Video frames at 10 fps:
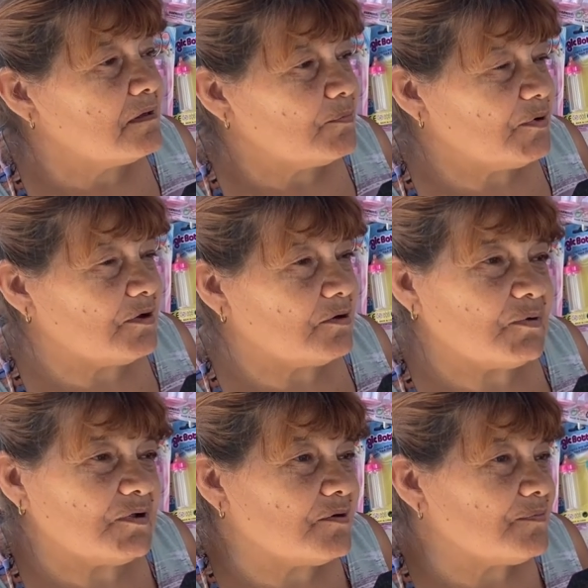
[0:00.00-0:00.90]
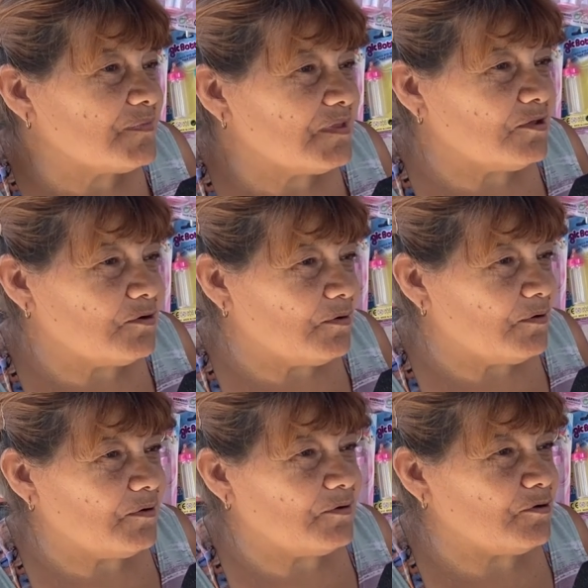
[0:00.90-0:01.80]
Pero bueno,
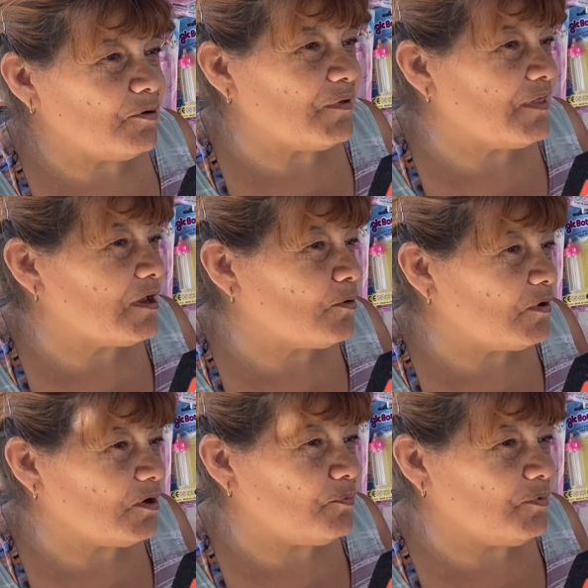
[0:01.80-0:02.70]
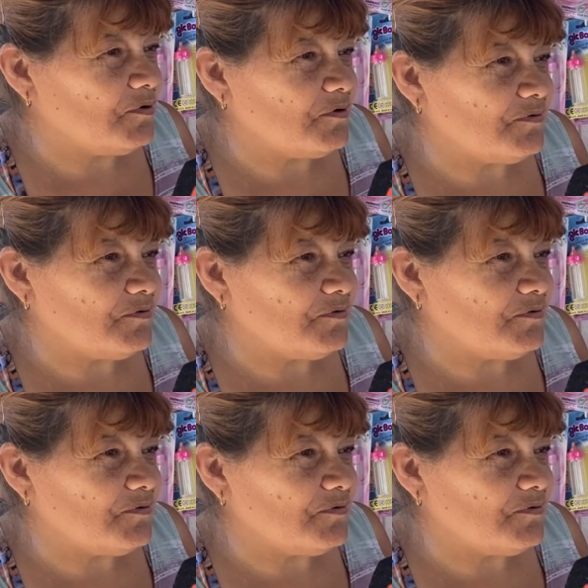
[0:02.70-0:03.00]
no, no me da el cuerpo,